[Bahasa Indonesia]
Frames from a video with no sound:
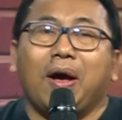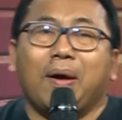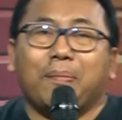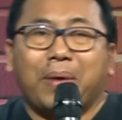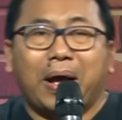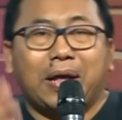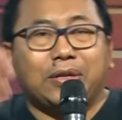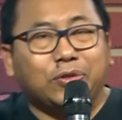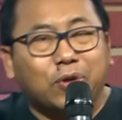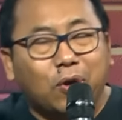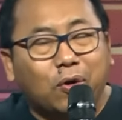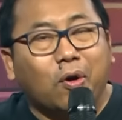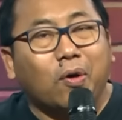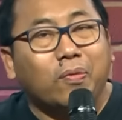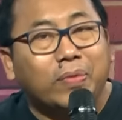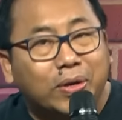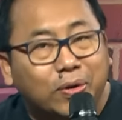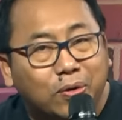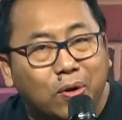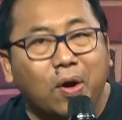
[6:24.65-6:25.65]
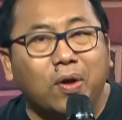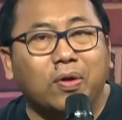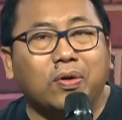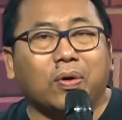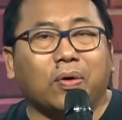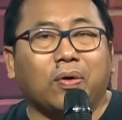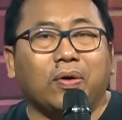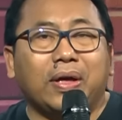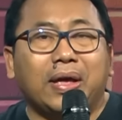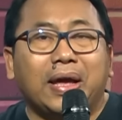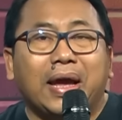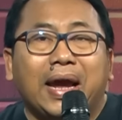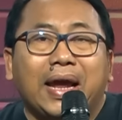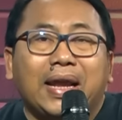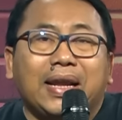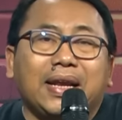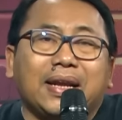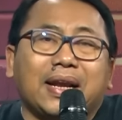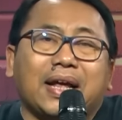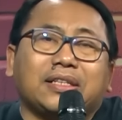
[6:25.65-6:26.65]
Pak Joko Widodo.
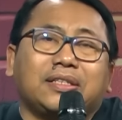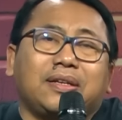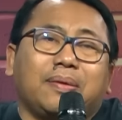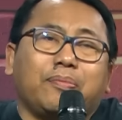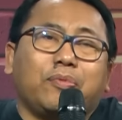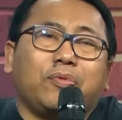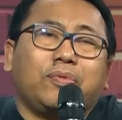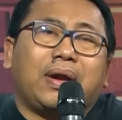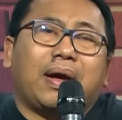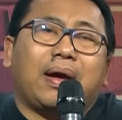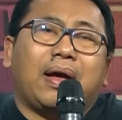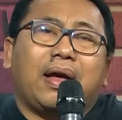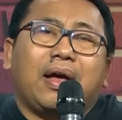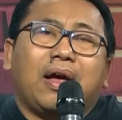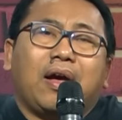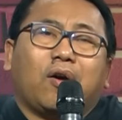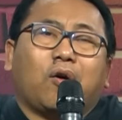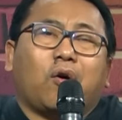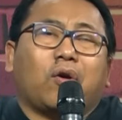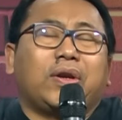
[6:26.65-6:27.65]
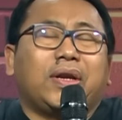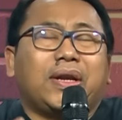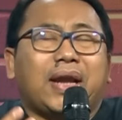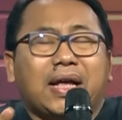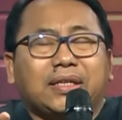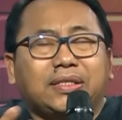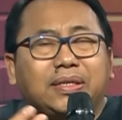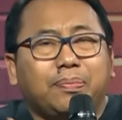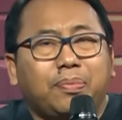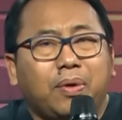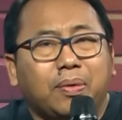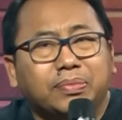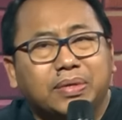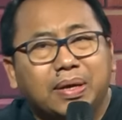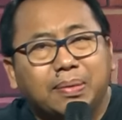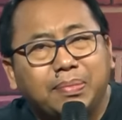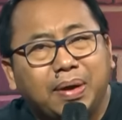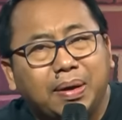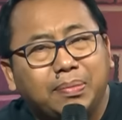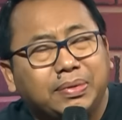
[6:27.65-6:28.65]
Ini Nasdem udah koordinasi belum
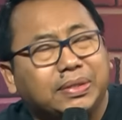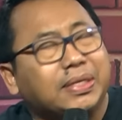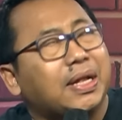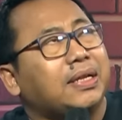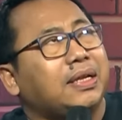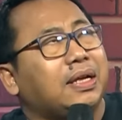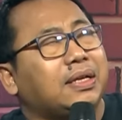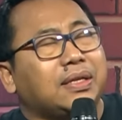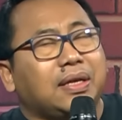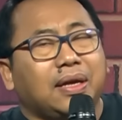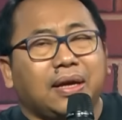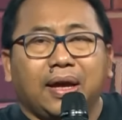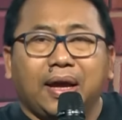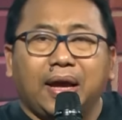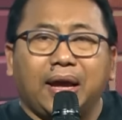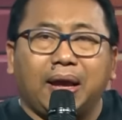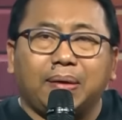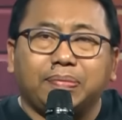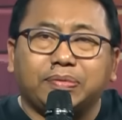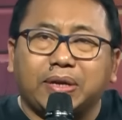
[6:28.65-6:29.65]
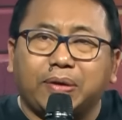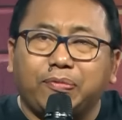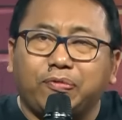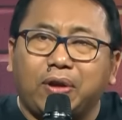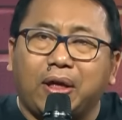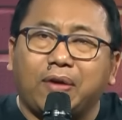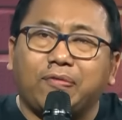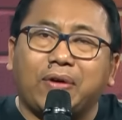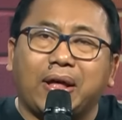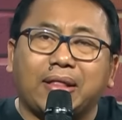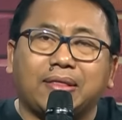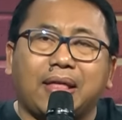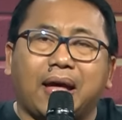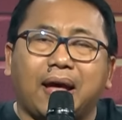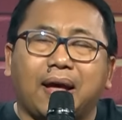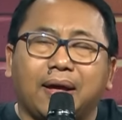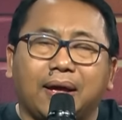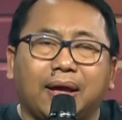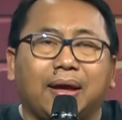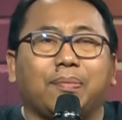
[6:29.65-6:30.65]
sama misalnya EF Saifullah Fatah?
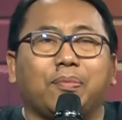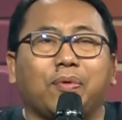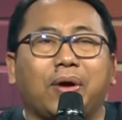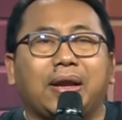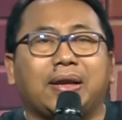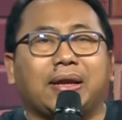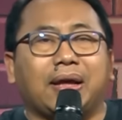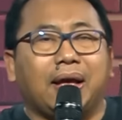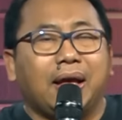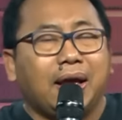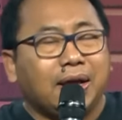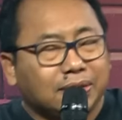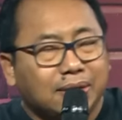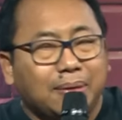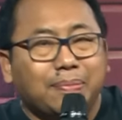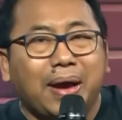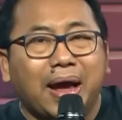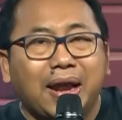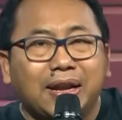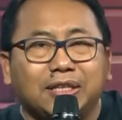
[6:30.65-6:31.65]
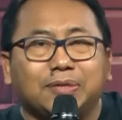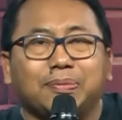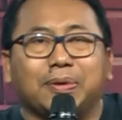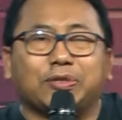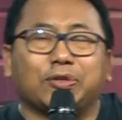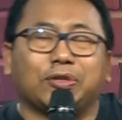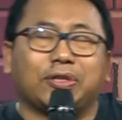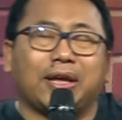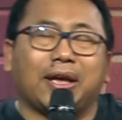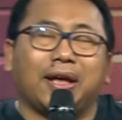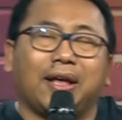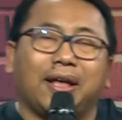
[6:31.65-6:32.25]
Eh bukan ya, sama Anies maksudnya.